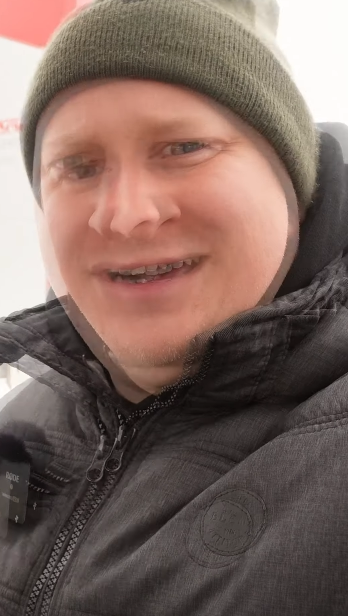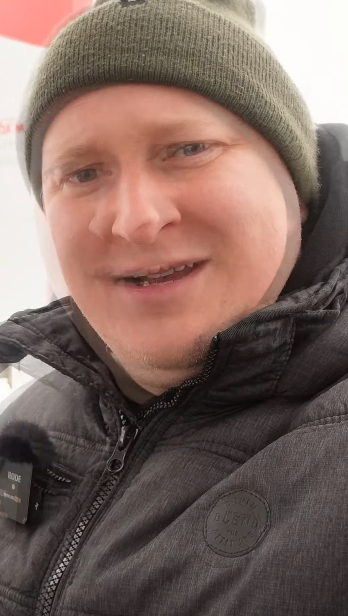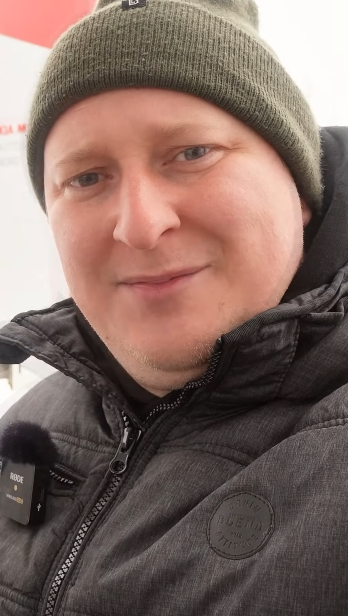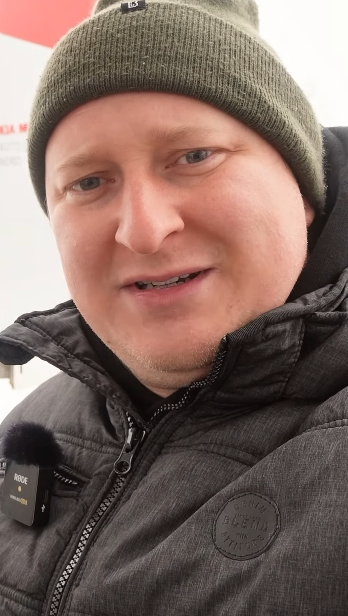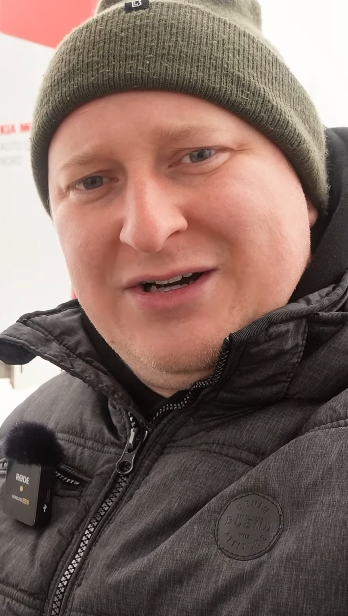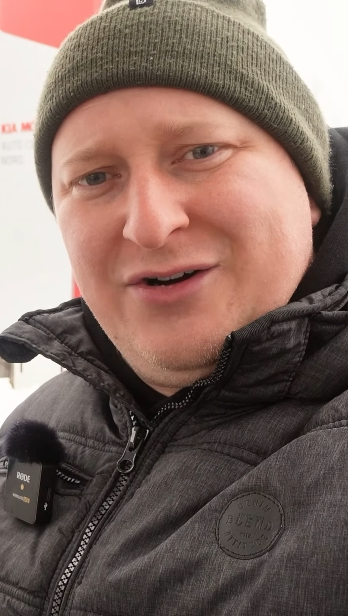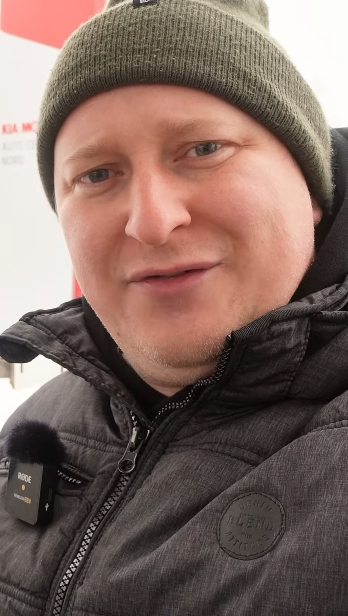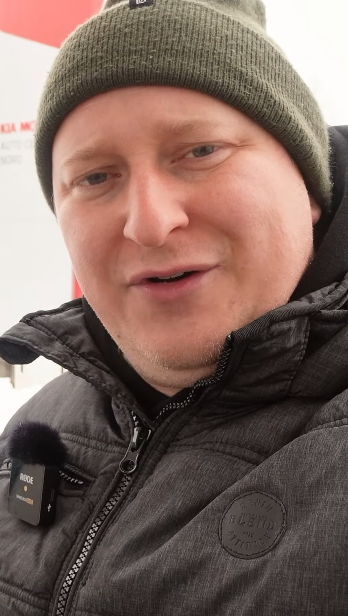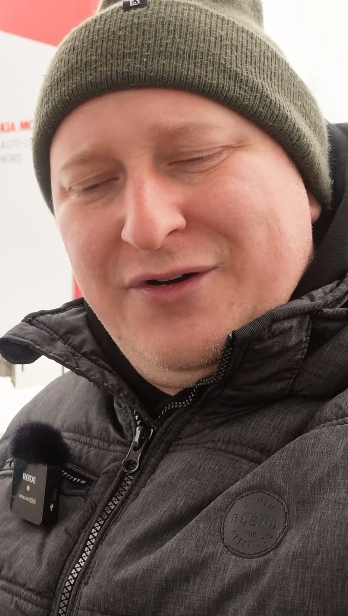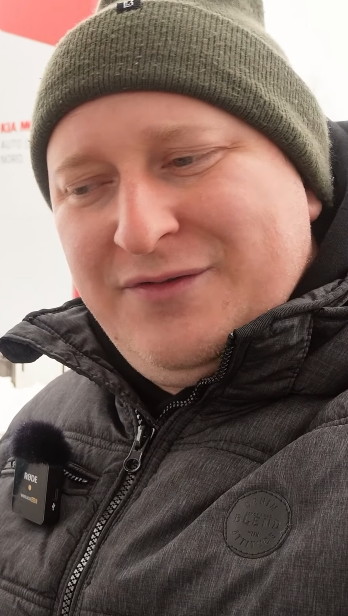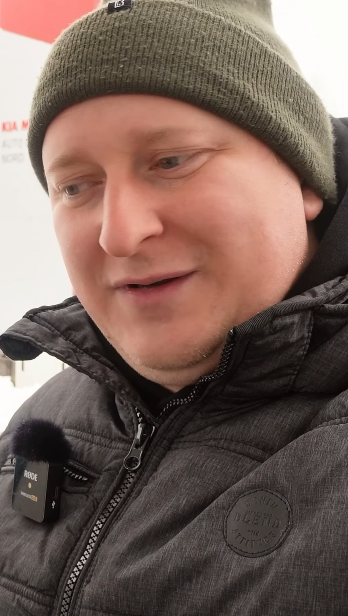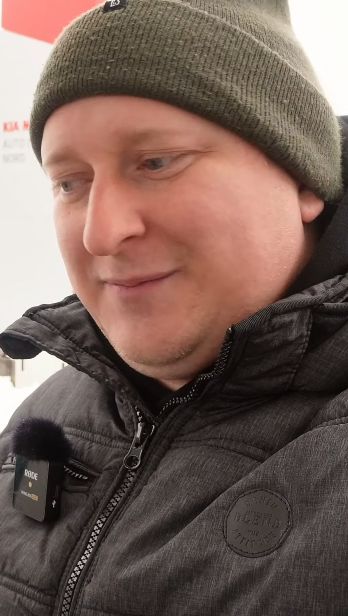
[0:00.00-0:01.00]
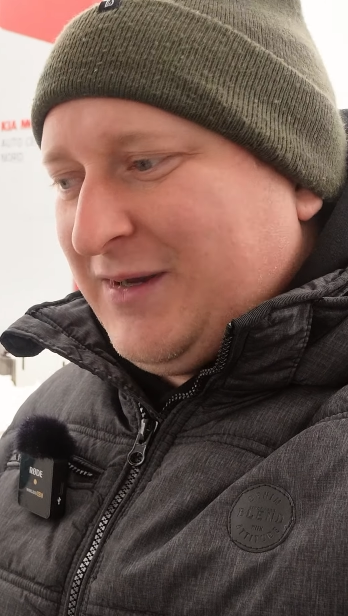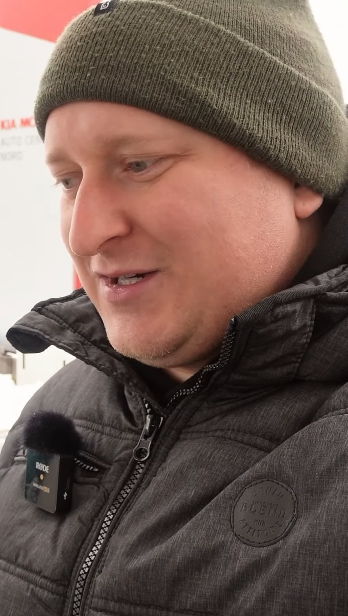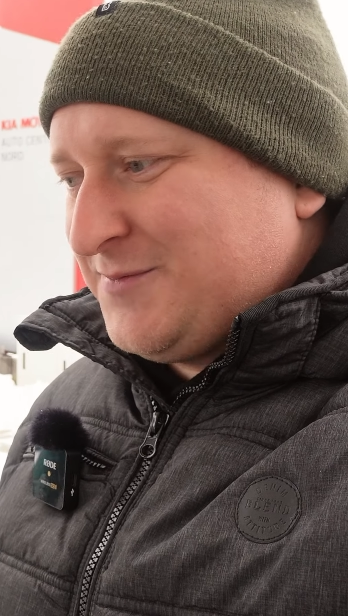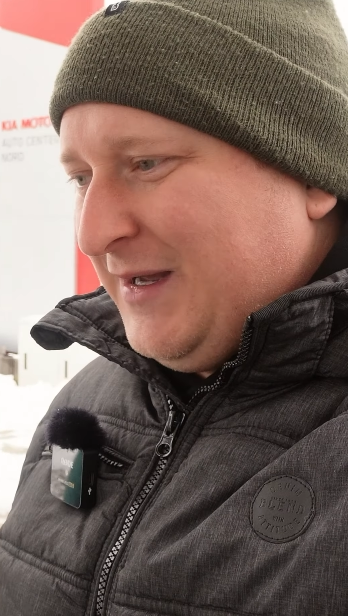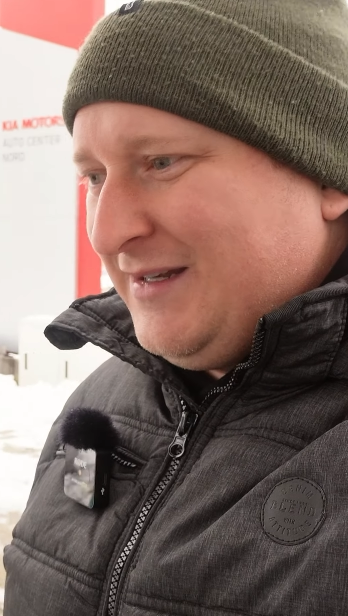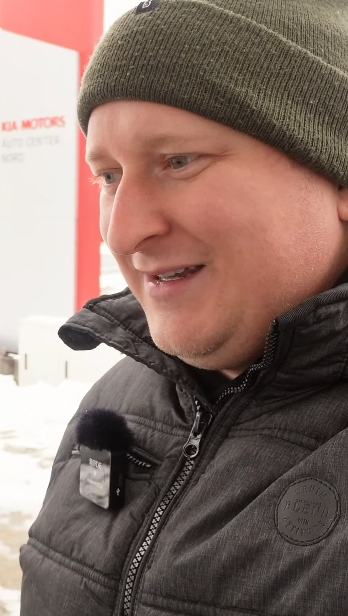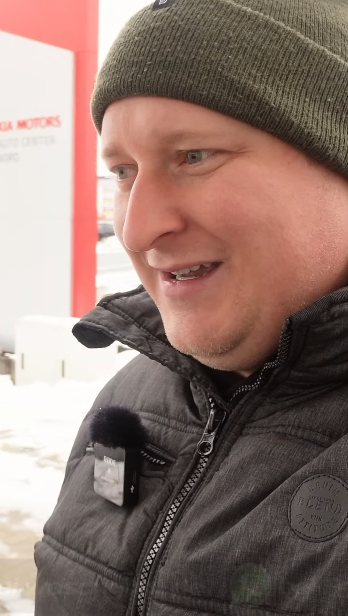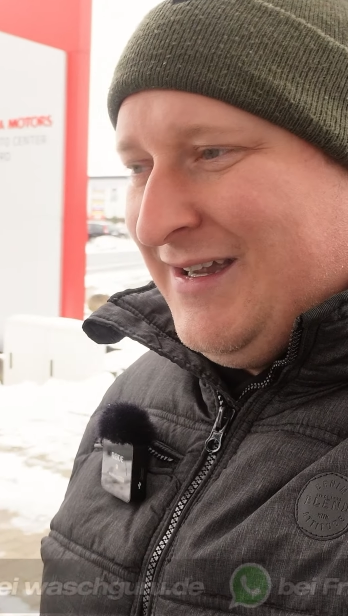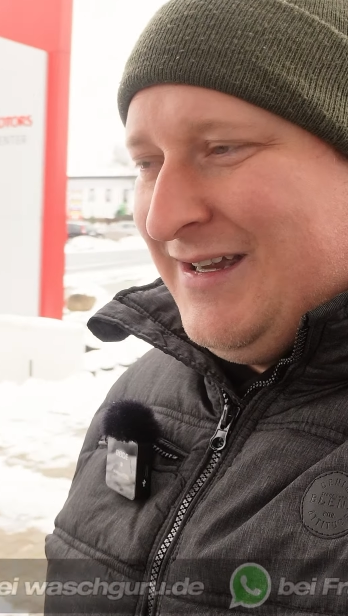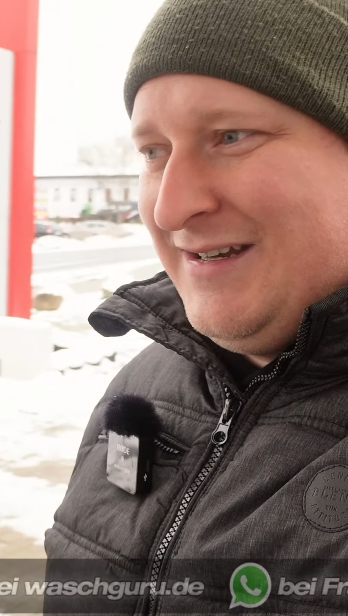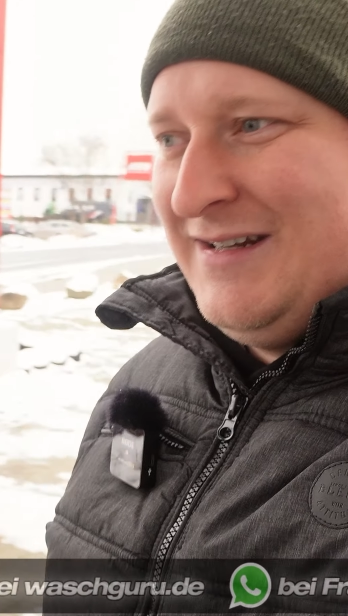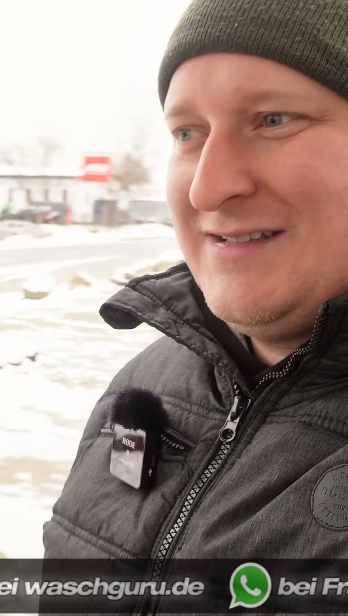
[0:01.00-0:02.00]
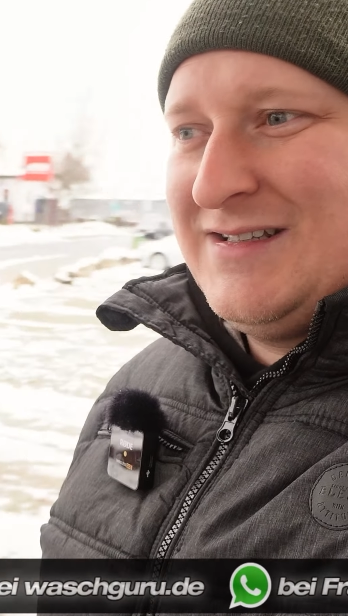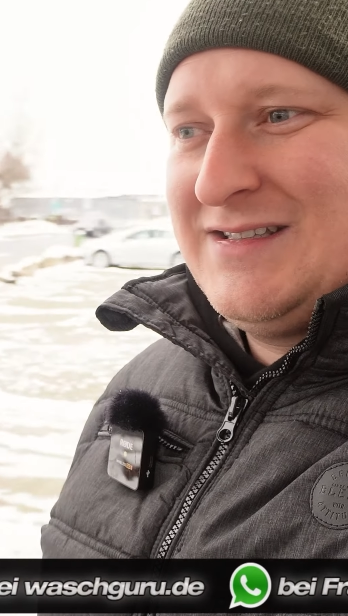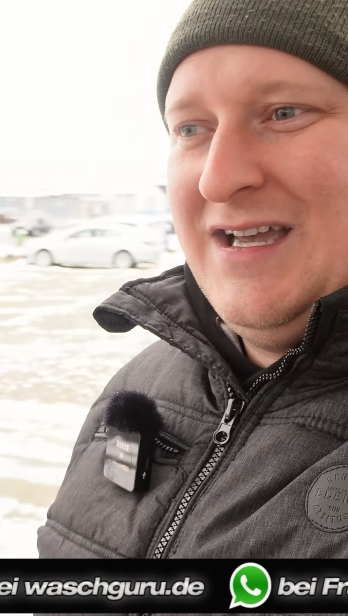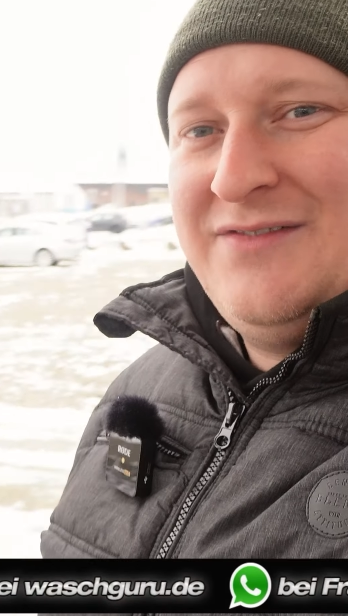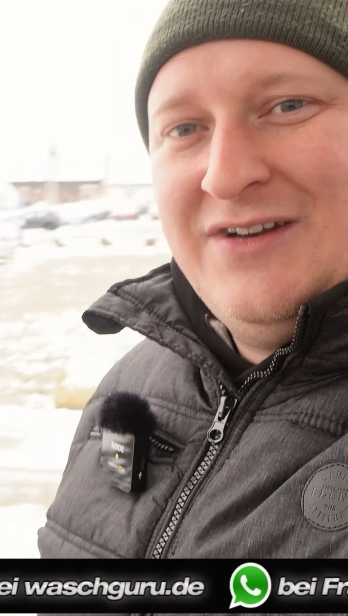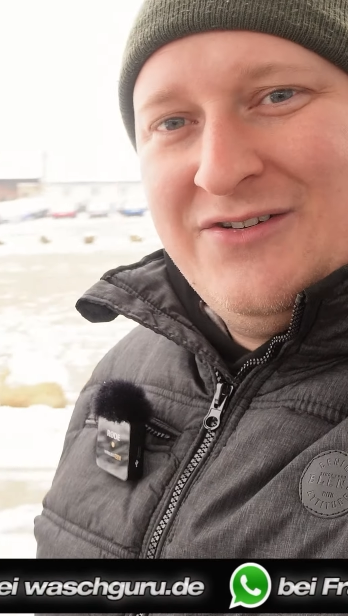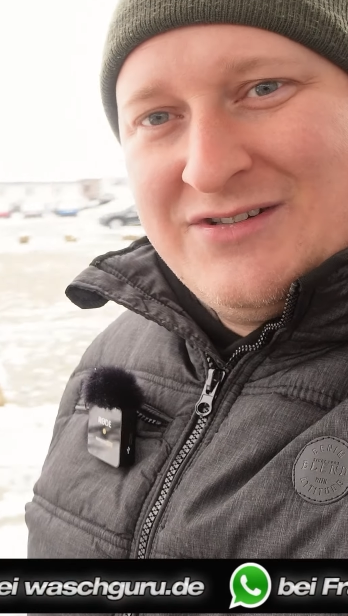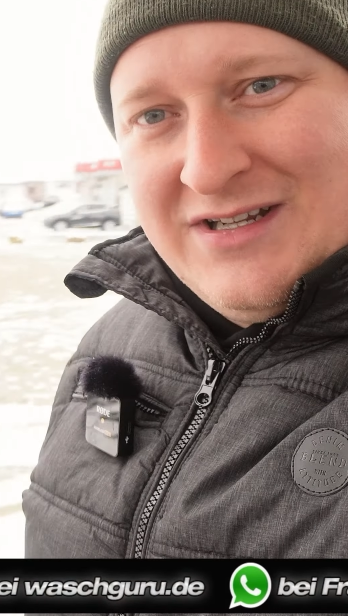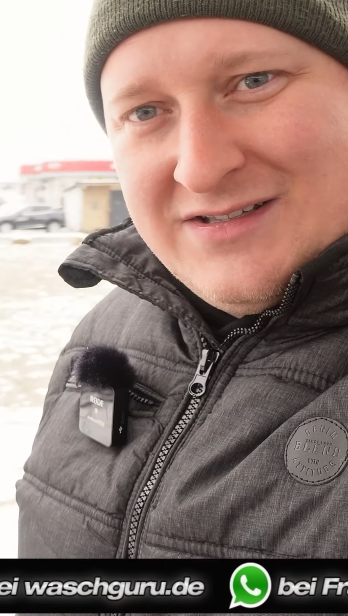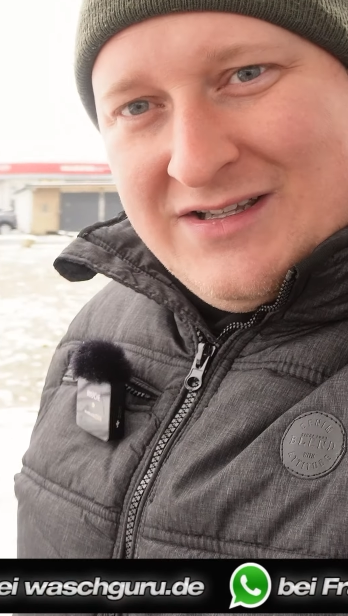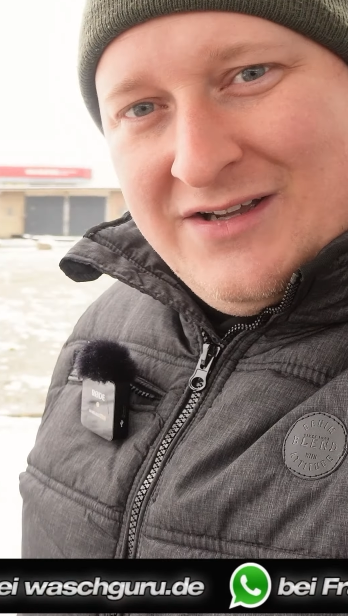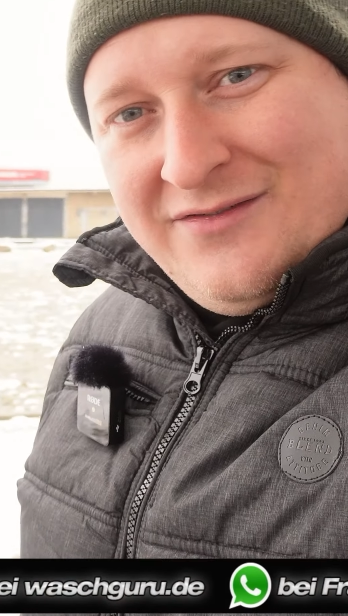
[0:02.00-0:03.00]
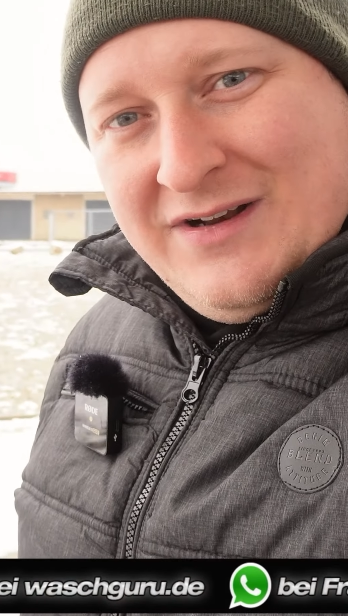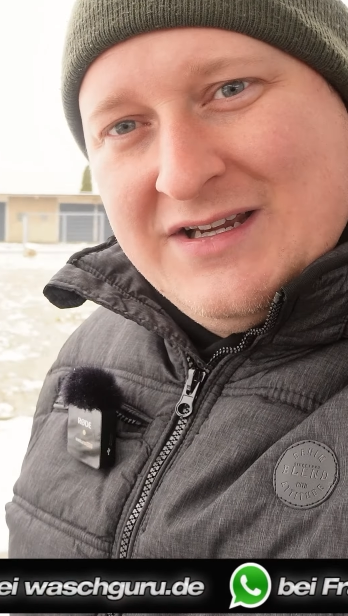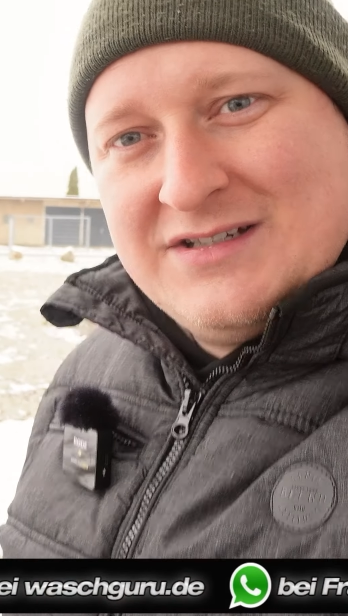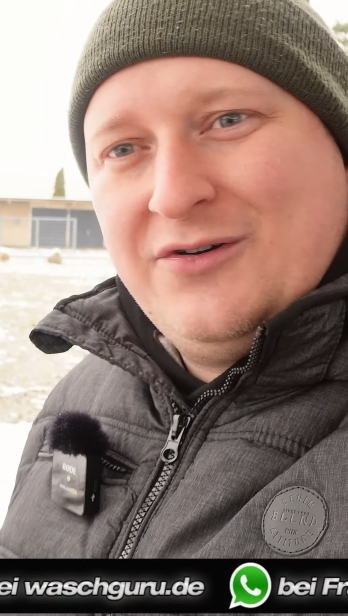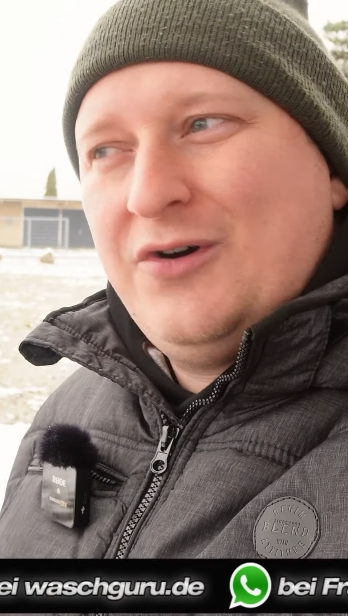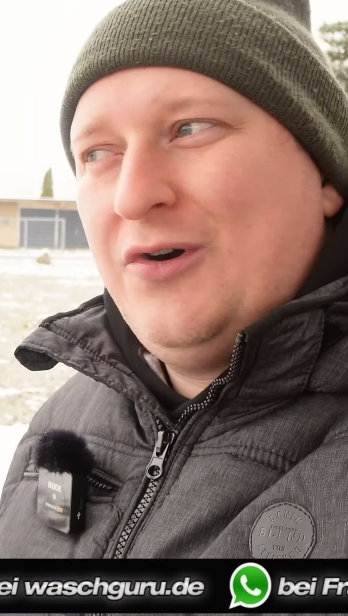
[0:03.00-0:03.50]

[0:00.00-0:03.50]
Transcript: Da bin ich auch auf euer Feedback gespannt in nächster Zeit, wenn ihr euch das vielleicht auch